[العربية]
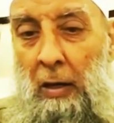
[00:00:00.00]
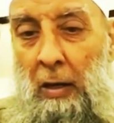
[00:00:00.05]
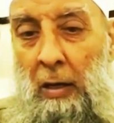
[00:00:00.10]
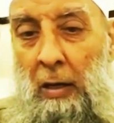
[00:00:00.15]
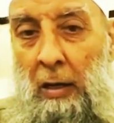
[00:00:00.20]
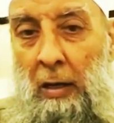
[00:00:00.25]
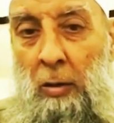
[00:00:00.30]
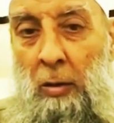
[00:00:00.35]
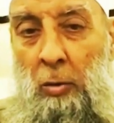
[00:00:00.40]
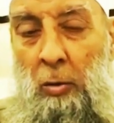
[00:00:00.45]

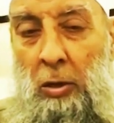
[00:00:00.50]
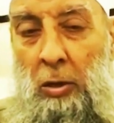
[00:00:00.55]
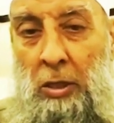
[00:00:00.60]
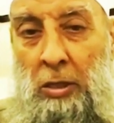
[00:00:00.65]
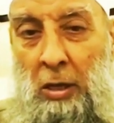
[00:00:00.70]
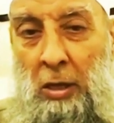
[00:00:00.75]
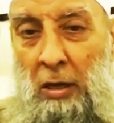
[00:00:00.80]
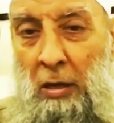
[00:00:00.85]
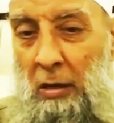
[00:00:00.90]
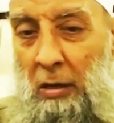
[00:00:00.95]
لأنه
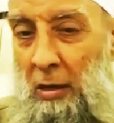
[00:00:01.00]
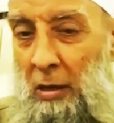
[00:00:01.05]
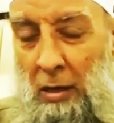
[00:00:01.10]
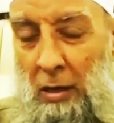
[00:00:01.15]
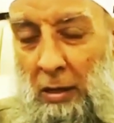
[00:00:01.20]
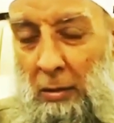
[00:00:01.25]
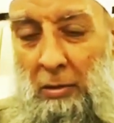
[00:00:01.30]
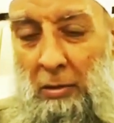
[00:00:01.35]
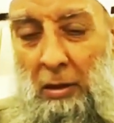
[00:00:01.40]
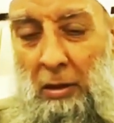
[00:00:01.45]
خسارة
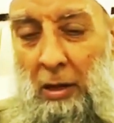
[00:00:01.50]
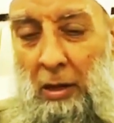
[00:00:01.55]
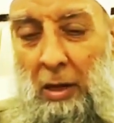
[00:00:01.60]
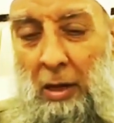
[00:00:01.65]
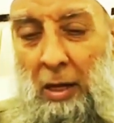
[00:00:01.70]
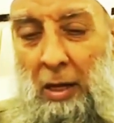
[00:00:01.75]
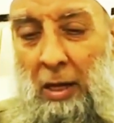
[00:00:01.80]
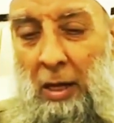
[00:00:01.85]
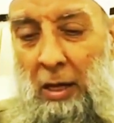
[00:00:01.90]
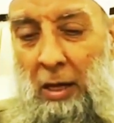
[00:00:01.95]
كبيرة
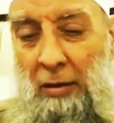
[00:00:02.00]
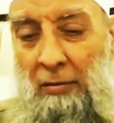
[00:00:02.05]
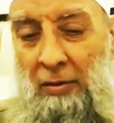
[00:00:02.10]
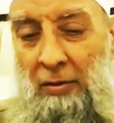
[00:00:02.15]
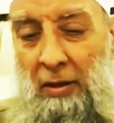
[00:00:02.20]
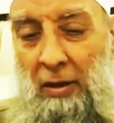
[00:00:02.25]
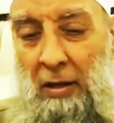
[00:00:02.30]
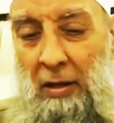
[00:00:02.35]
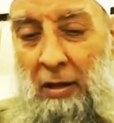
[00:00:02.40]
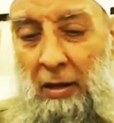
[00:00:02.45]
لا يعرف
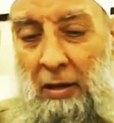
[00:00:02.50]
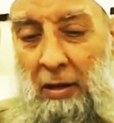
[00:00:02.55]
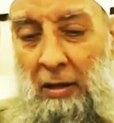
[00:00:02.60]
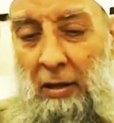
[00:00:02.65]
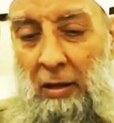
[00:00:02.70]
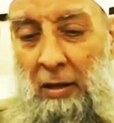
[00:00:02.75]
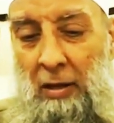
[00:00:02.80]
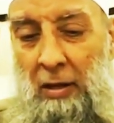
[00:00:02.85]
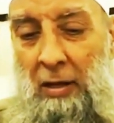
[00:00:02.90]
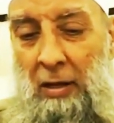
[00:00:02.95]

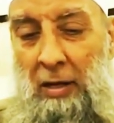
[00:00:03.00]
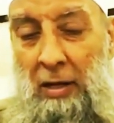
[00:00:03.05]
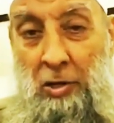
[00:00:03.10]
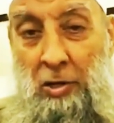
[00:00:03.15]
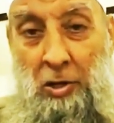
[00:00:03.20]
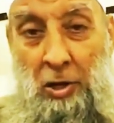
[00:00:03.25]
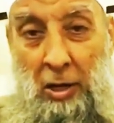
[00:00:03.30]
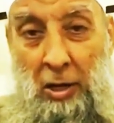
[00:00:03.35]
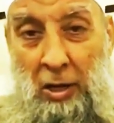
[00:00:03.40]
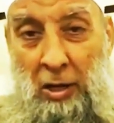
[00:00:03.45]

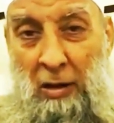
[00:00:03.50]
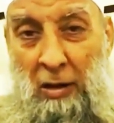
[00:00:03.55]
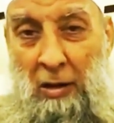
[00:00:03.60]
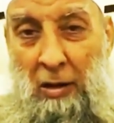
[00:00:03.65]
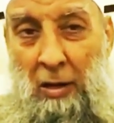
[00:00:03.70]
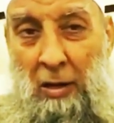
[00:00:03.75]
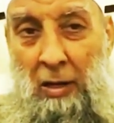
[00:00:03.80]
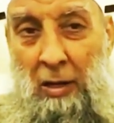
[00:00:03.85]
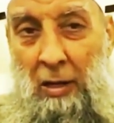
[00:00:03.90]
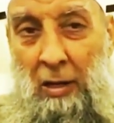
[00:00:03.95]
الناشئة
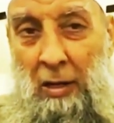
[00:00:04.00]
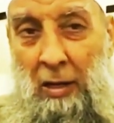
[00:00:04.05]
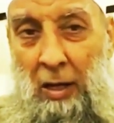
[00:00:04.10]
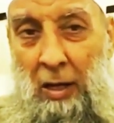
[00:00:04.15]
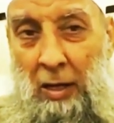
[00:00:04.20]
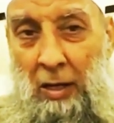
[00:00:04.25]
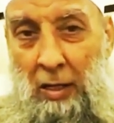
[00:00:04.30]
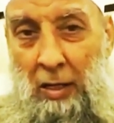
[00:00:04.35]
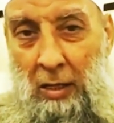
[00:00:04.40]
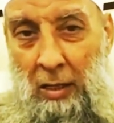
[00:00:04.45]

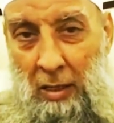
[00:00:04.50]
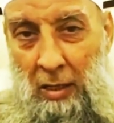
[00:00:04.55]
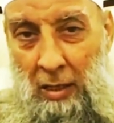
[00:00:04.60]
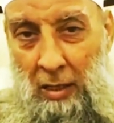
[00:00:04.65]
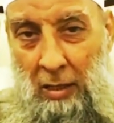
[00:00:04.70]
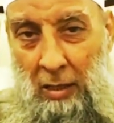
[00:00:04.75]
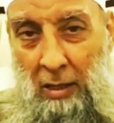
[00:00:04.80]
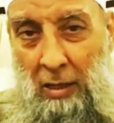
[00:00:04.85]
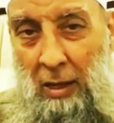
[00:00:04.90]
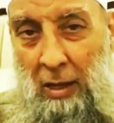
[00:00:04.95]
يعني
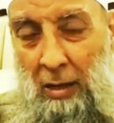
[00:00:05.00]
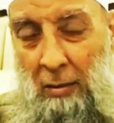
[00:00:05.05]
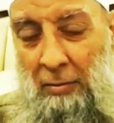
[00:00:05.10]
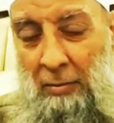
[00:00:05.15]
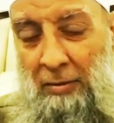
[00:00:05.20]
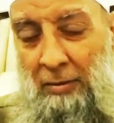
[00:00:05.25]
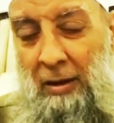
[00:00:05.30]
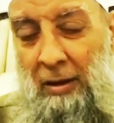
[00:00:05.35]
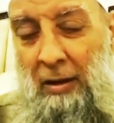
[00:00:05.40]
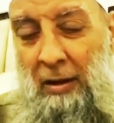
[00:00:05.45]
آه،
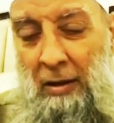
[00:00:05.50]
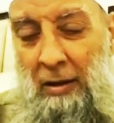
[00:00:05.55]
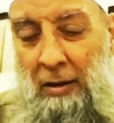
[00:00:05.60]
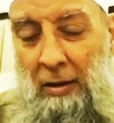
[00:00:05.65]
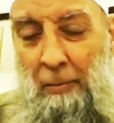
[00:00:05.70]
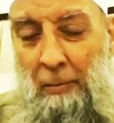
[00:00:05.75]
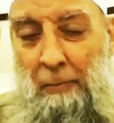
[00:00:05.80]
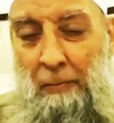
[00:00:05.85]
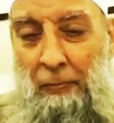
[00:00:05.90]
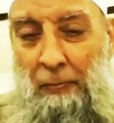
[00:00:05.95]
أمثالك
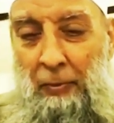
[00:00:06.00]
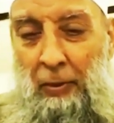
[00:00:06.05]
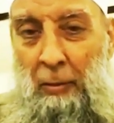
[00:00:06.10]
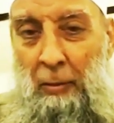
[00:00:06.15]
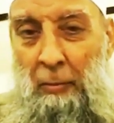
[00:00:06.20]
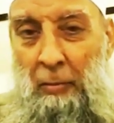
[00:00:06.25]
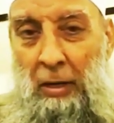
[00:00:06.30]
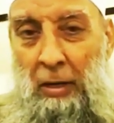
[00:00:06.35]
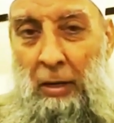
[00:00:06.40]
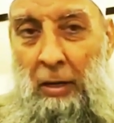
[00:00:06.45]

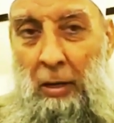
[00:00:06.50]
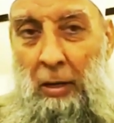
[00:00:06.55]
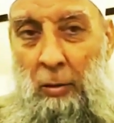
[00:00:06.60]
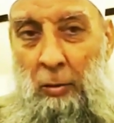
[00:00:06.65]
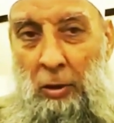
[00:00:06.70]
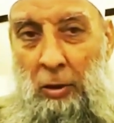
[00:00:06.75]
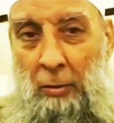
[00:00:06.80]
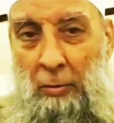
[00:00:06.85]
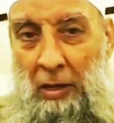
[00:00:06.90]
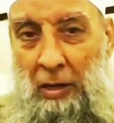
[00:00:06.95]
من
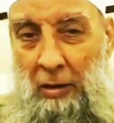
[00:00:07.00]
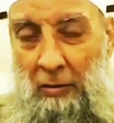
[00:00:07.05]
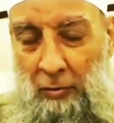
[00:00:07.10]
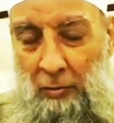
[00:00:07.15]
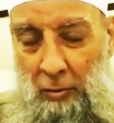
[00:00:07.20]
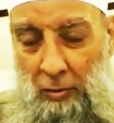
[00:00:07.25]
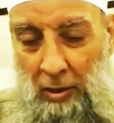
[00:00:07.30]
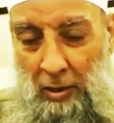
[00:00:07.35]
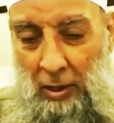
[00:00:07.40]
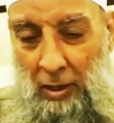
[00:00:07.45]
العلماء
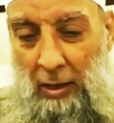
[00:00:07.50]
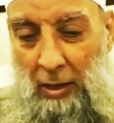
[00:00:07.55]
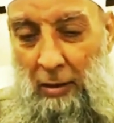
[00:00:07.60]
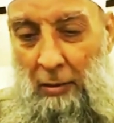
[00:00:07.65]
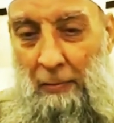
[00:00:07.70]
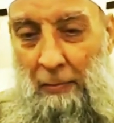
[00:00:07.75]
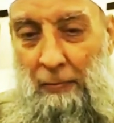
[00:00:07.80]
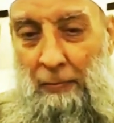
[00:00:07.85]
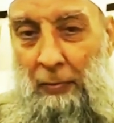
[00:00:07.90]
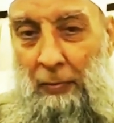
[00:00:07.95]
الفضلاء
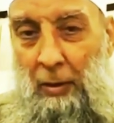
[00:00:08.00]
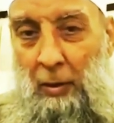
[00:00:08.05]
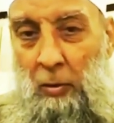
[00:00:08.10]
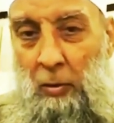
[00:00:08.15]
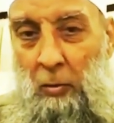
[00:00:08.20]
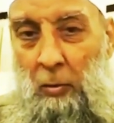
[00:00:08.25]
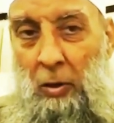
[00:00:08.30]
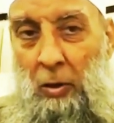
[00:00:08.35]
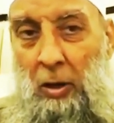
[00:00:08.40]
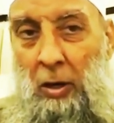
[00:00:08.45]

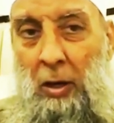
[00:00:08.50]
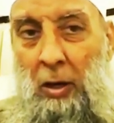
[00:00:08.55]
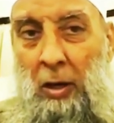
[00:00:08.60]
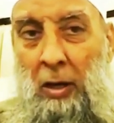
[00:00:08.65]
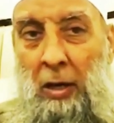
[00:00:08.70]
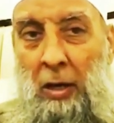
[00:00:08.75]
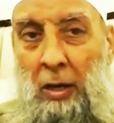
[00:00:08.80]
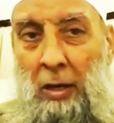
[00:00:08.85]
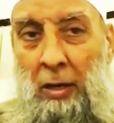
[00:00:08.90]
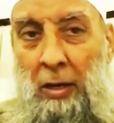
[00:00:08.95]

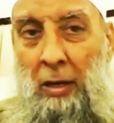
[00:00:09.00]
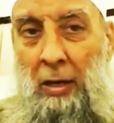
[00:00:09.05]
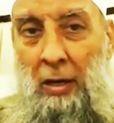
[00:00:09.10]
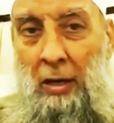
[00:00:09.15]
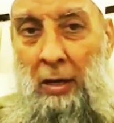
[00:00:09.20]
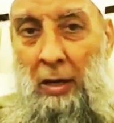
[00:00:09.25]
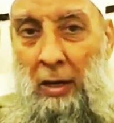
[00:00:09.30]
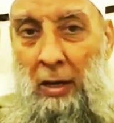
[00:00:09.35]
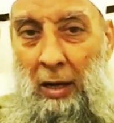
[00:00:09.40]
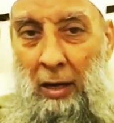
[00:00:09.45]
وأن
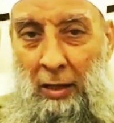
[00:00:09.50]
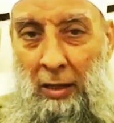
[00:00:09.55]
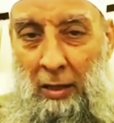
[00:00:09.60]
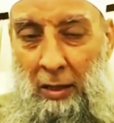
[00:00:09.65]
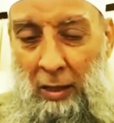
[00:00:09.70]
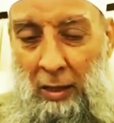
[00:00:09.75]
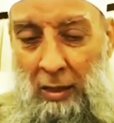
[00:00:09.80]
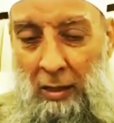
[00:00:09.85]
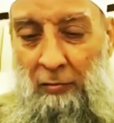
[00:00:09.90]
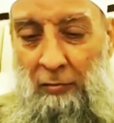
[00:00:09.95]
لا يعني
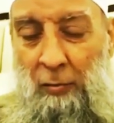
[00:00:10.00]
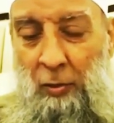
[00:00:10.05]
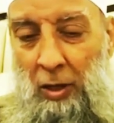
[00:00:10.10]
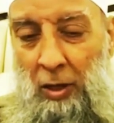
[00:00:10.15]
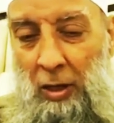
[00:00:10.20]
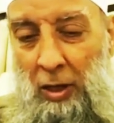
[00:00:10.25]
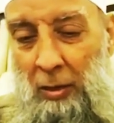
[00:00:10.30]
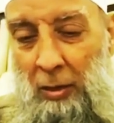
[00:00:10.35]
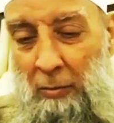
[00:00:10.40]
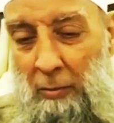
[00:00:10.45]
يقف
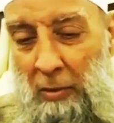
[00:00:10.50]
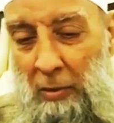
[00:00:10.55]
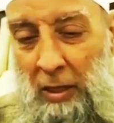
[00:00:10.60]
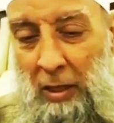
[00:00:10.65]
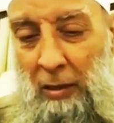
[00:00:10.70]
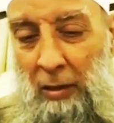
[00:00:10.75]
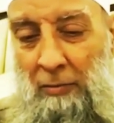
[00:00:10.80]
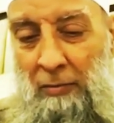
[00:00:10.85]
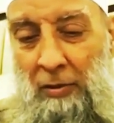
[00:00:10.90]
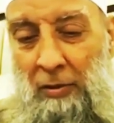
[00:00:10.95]
على
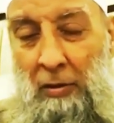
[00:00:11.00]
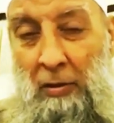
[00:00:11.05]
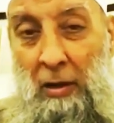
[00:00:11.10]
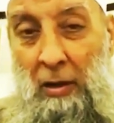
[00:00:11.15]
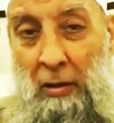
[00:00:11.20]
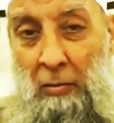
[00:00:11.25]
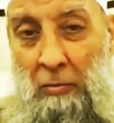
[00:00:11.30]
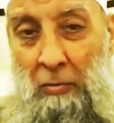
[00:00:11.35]
همتهم في الطلب